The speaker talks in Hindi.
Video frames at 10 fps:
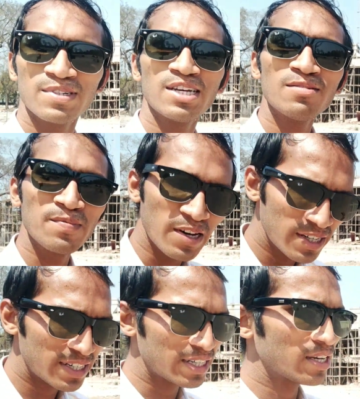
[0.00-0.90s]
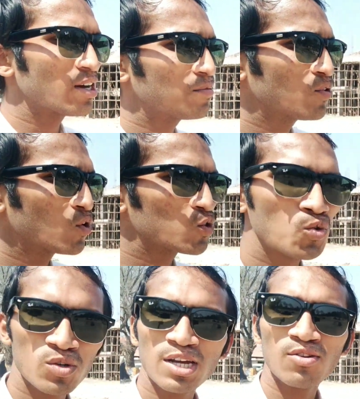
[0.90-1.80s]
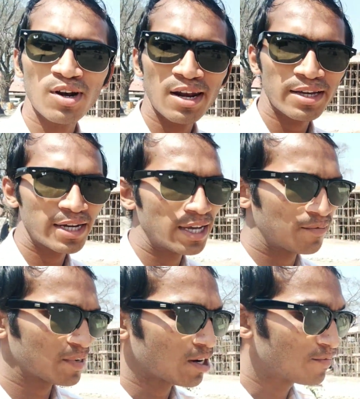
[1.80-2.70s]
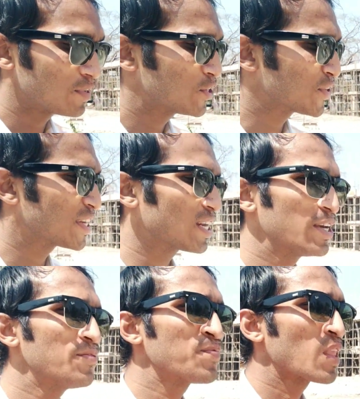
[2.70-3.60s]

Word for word: नई बन रही है अभी और दो साल और लगेगा यहाँ पे कंप्लीट होने के लिए